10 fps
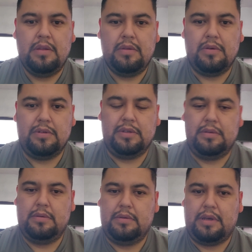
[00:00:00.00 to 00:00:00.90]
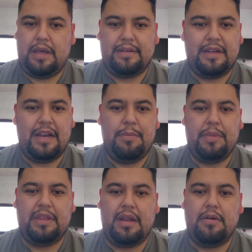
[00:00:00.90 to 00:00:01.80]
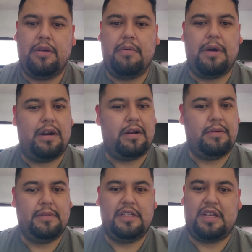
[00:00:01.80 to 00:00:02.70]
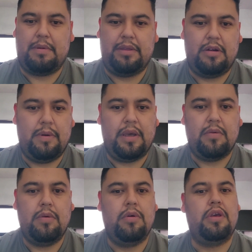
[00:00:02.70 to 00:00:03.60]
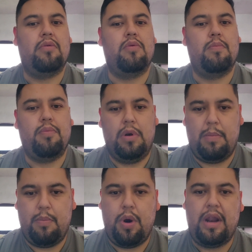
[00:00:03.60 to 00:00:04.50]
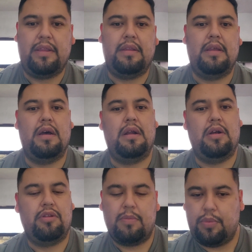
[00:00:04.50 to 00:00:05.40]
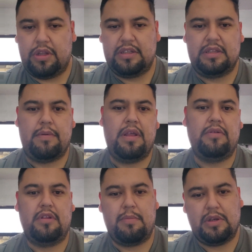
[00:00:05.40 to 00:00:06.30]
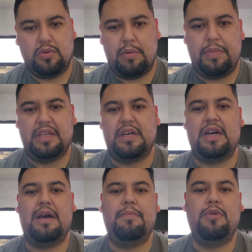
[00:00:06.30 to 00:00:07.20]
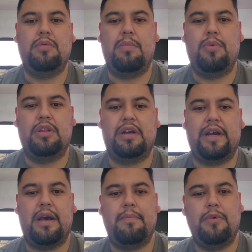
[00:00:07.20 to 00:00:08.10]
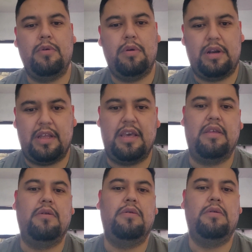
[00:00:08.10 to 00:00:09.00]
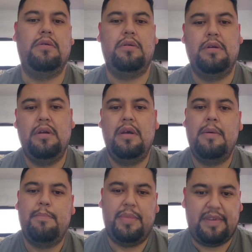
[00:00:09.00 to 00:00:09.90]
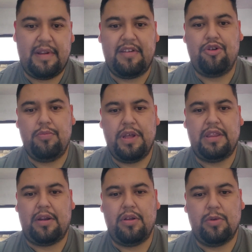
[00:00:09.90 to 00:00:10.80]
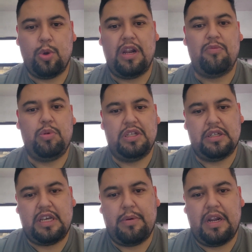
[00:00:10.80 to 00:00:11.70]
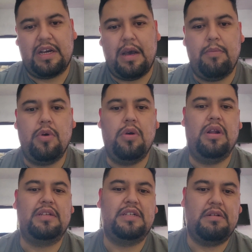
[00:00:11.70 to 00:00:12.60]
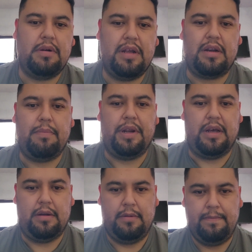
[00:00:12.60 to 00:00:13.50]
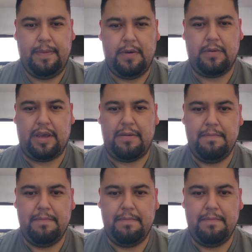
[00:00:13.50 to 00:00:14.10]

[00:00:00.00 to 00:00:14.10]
Entonces, que hacen el inventario y van desarmando el vehículo y ocupo la puerta, la otra puerta está bien, entonces nada más una pieza a cambio, una puerta a cambio, el radiador. Empiezan a hacer un inventario de todas las piezas que van a cambio y las que se van a reparar. ¿Ok?